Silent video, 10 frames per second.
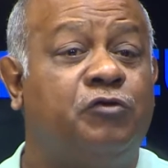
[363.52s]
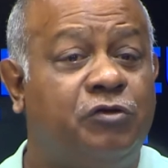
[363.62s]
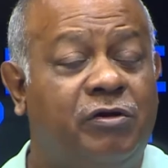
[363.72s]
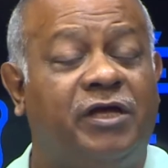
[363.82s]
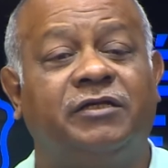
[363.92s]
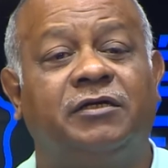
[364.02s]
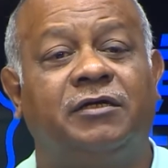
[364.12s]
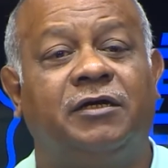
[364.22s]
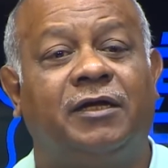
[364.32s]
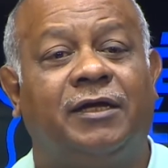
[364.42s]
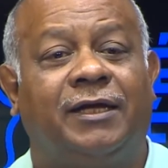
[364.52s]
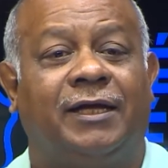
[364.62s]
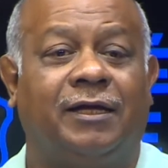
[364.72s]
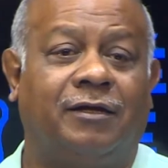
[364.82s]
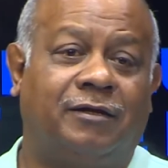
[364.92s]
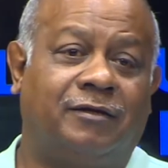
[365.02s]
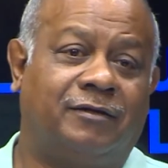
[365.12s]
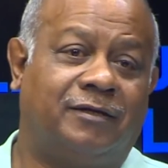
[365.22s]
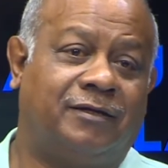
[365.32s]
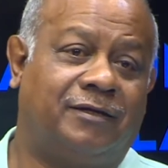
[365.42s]
de l'Inde. Euh,
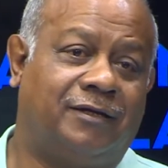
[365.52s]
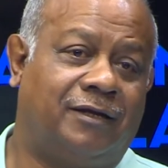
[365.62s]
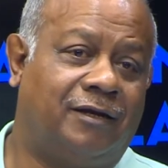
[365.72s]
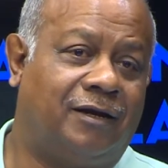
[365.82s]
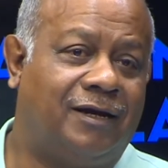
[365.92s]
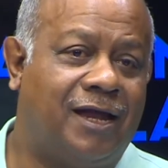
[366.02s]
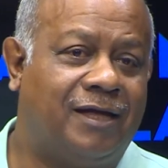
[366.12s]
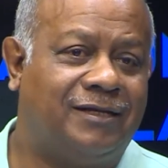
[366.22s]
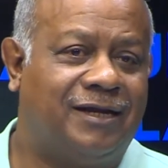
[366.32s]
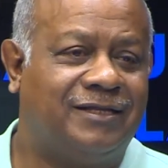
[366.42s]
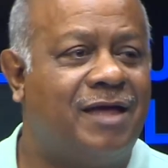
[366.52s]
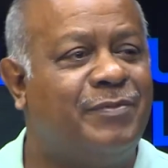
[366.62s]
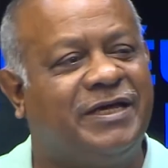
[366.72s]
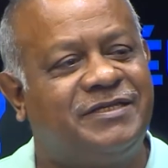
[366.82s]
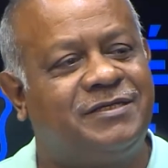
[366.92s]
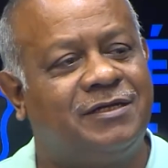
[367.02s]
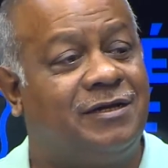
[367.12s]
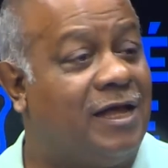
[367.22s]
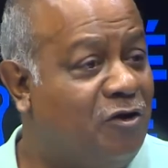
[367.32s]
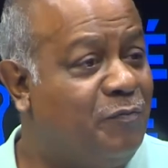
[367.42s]
la, dame est restée,
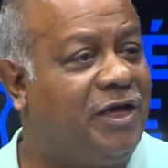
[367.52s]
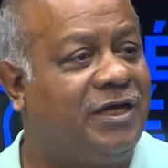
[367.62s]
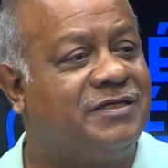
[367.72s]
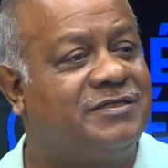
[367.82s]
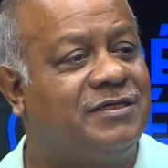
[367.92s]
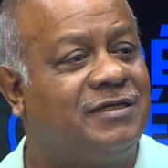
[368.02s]
la grand-mère est restée. dame est restée,